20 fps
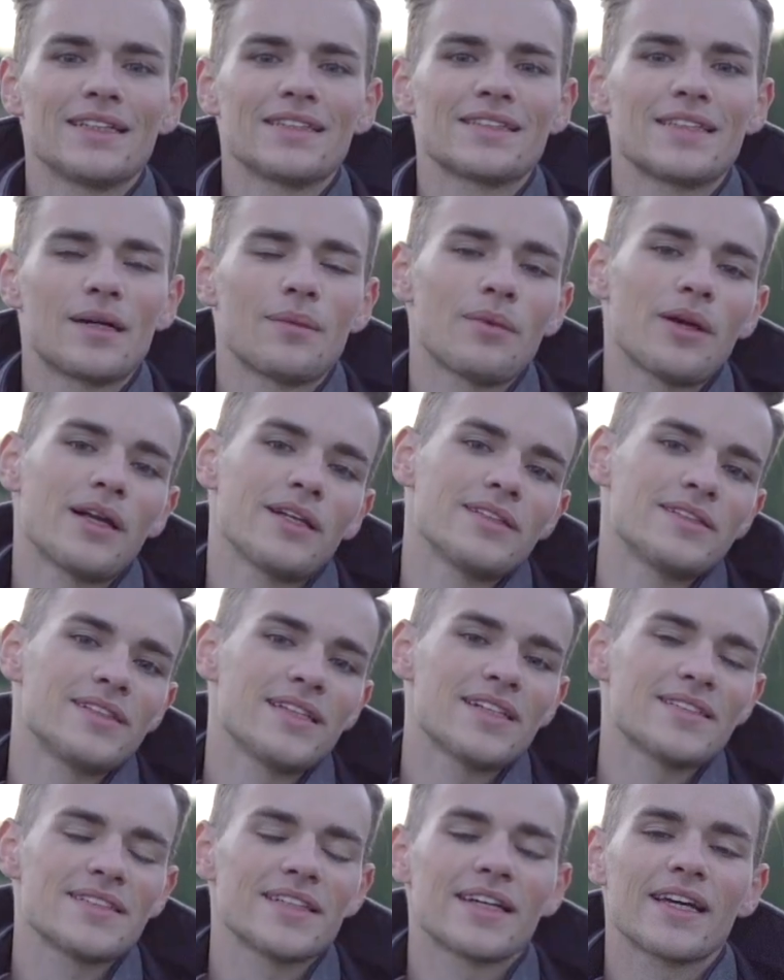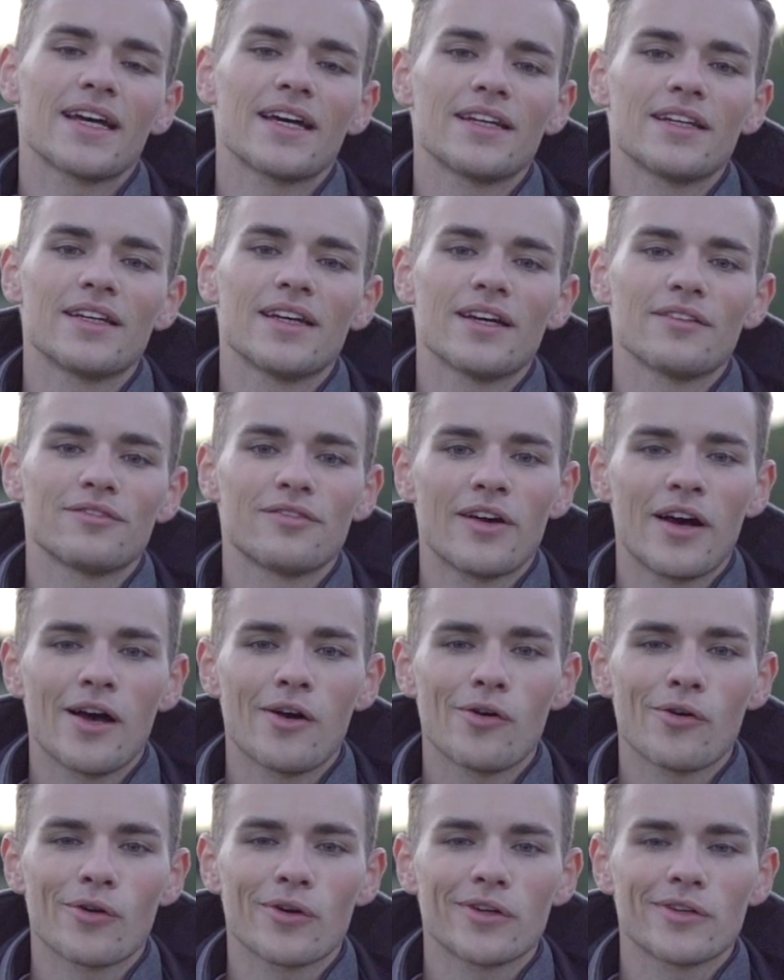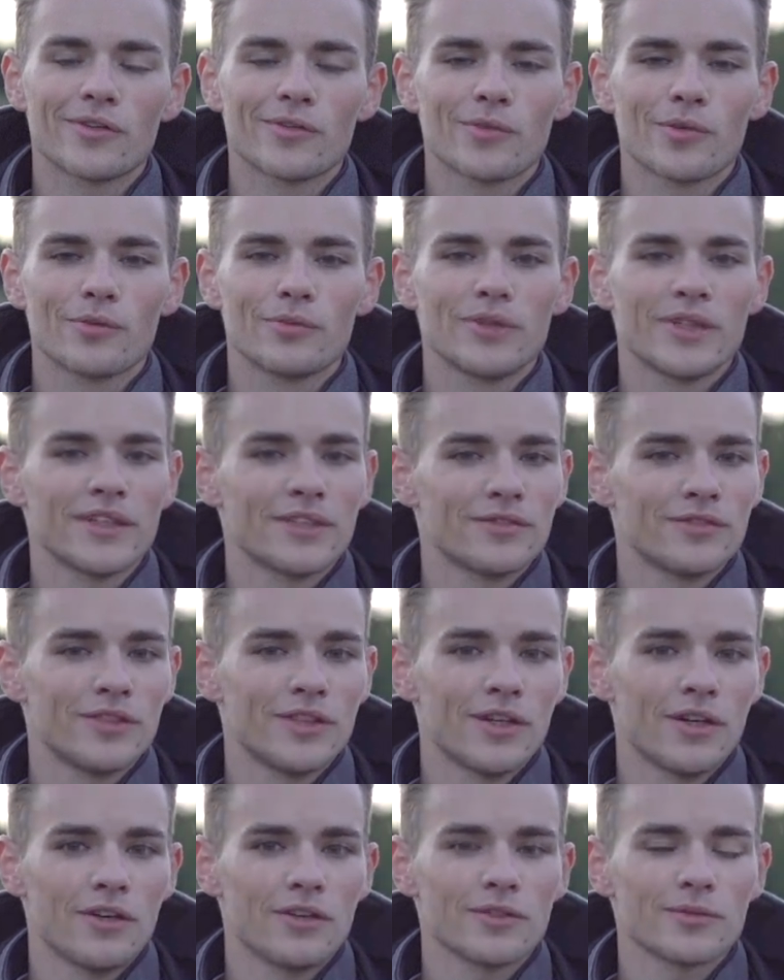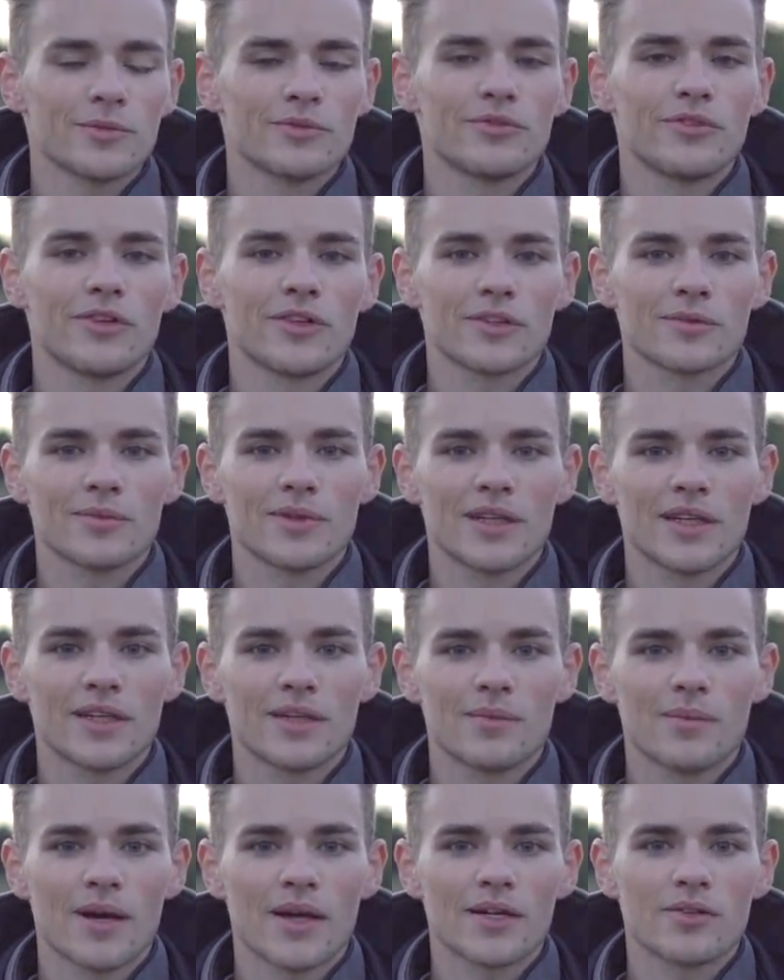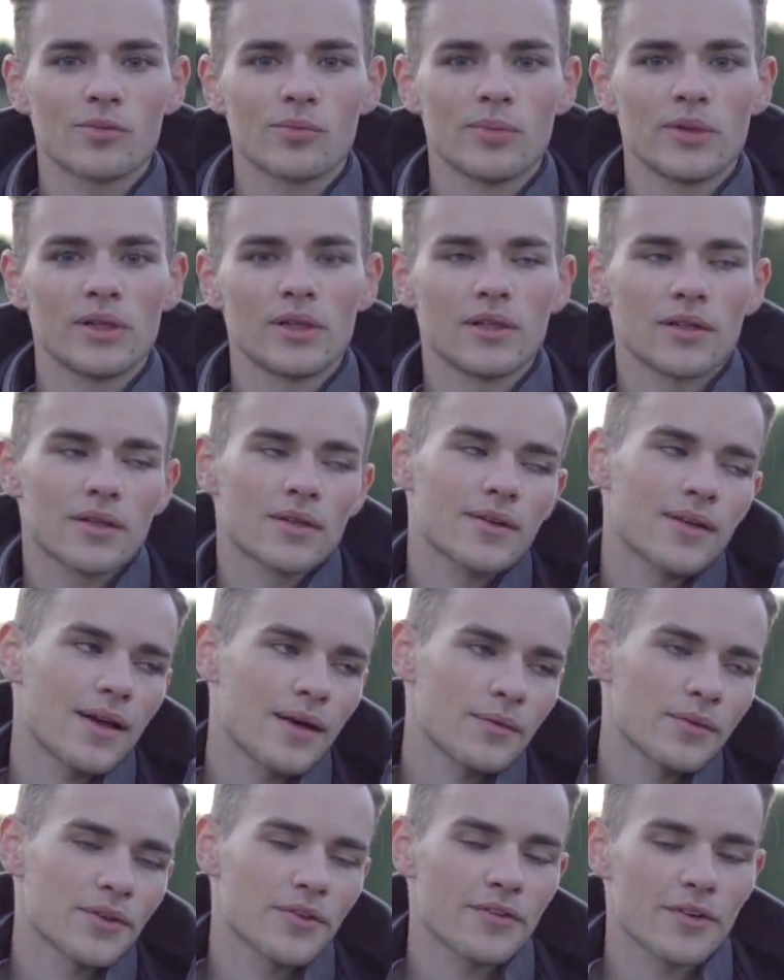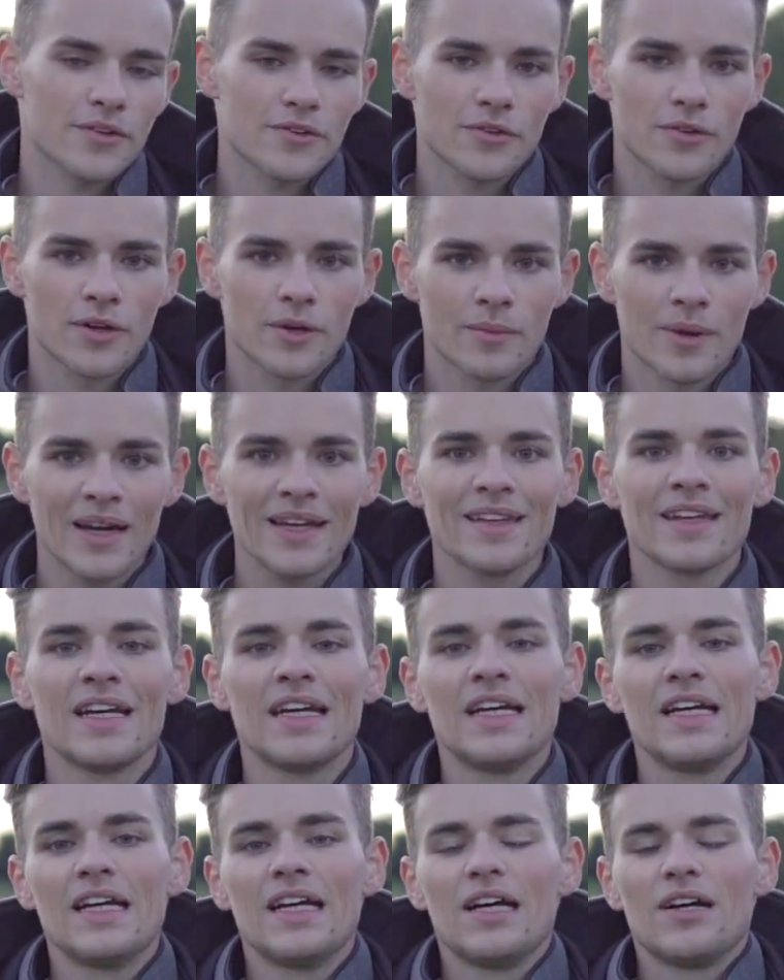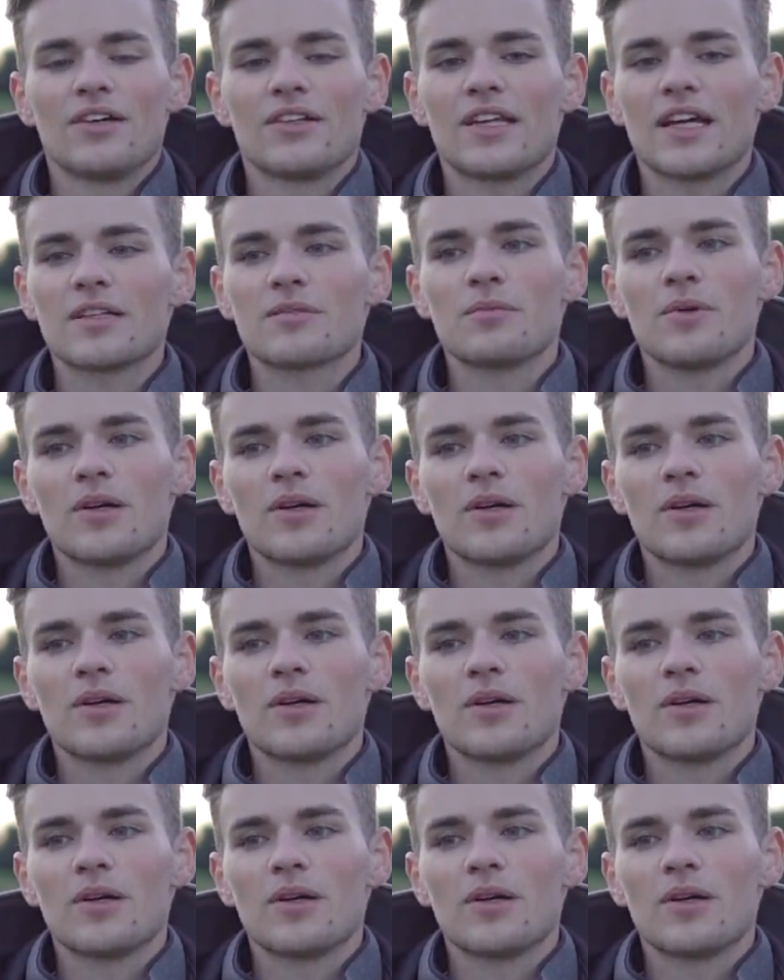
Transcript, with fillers: ich sammle halt sehr, sehr gerne Erfahrungen und probiere halt viel aus, bevor ich mir da eine Meinung bilde. Habe ich zwar schon gemacht dann dachte